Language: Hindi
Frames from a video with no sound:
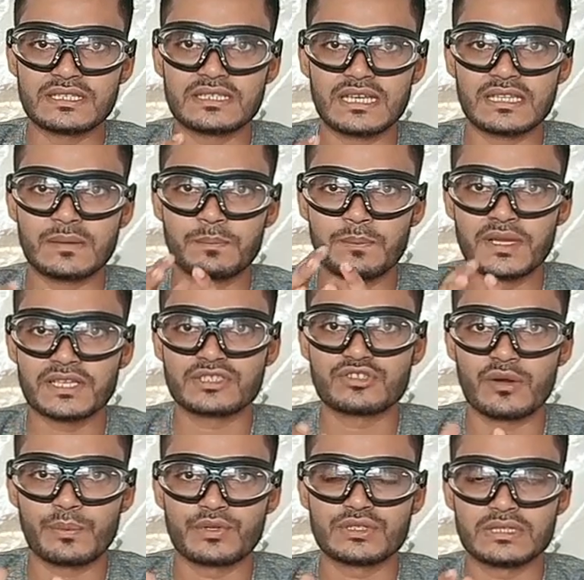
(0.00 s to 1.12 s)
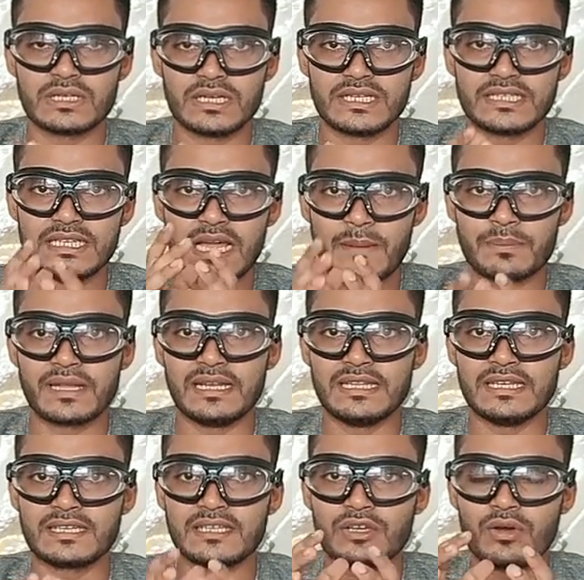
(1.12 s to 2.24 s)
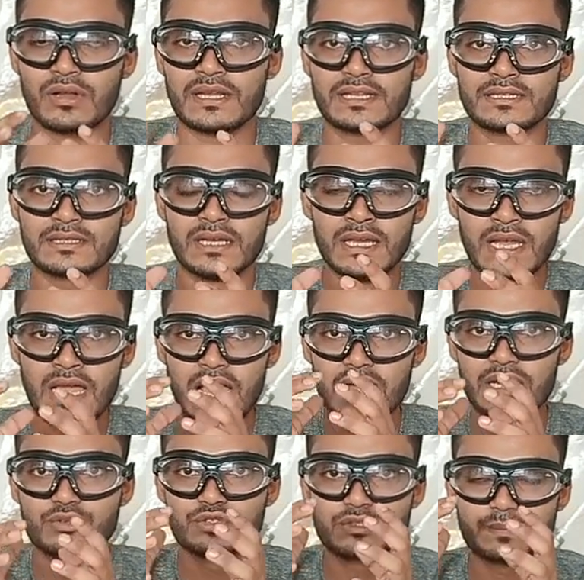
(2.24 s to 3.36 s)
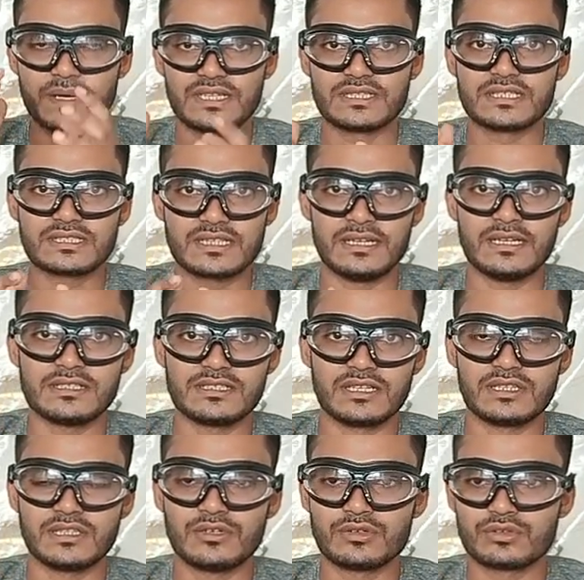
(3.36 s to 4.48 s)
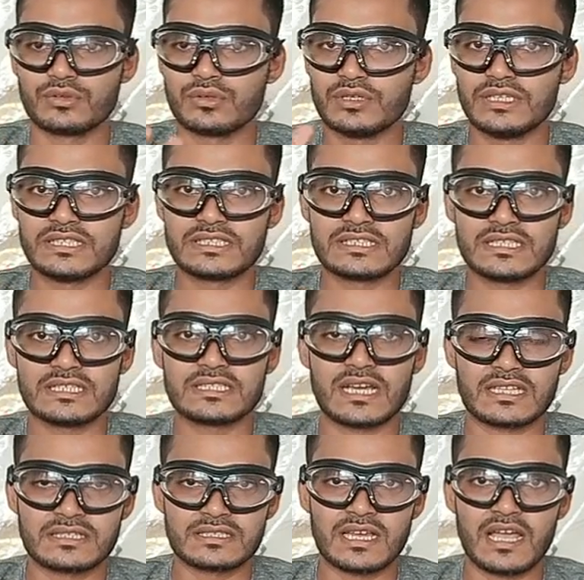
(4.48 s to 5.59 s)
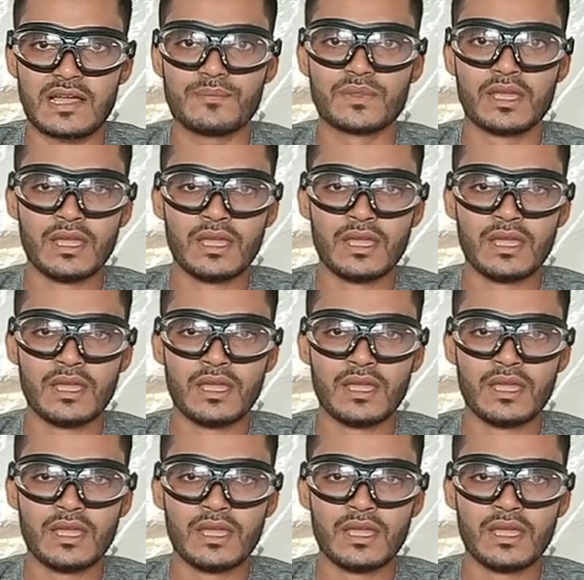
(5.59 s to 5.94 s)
ज़्यादा बेस्ट अपॉर्चुनिटी है आपके लिए कि ऑनलाइन अगर कुछ परचेस करना चाहते हो तो इससे अच्छा